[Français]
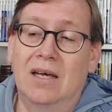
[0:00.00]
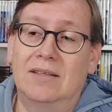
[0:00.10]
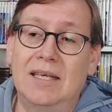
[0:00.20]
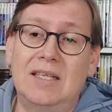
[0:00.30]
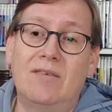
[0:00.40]

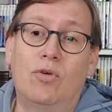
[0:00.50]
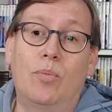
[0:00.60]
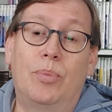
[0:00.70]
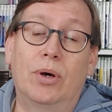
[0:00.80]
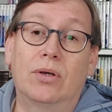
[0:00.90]
des
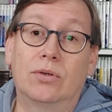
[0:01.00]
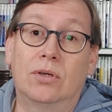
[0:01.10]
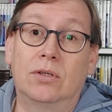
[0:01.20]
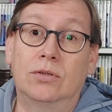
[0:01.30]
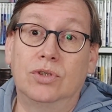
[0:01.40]
développeurs
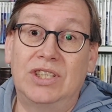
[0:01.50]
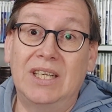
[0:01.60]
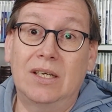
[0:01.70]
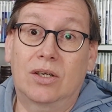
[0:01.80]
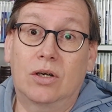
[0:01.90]
euh, de
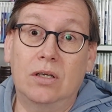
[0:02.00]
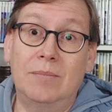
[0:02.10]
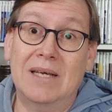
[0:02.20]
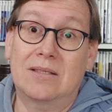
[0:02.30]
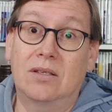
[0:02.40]
chez
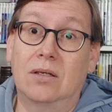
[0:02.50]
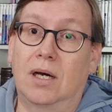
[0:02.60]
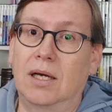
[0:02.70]
Codemaster.